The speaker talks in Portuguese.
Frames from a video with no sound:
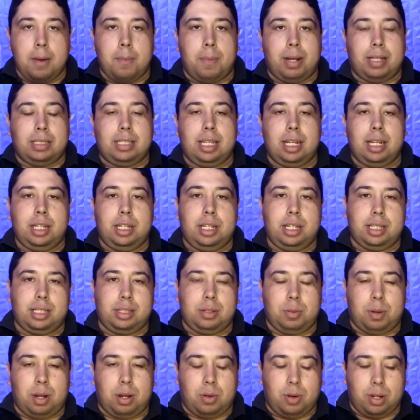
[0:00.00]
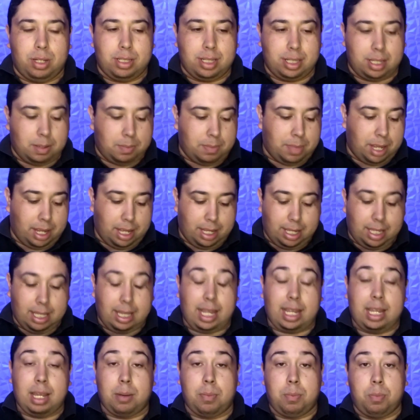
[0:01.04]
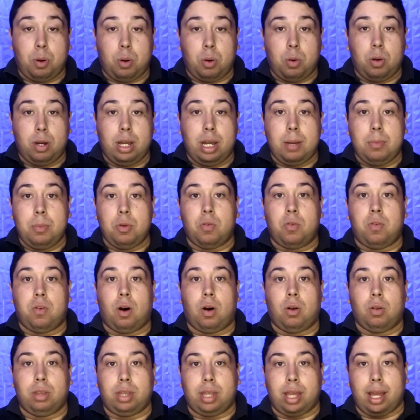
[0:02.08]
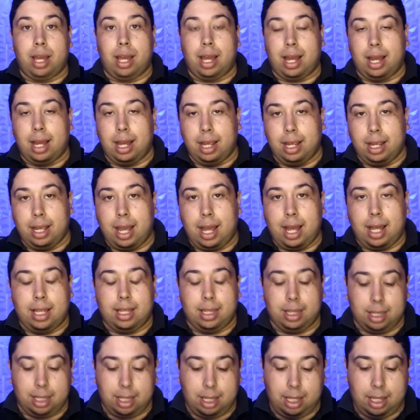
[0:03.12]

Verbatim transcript: Mas ele disse uma coisa também: que daqui a pouco o Grêmio volta a ganhar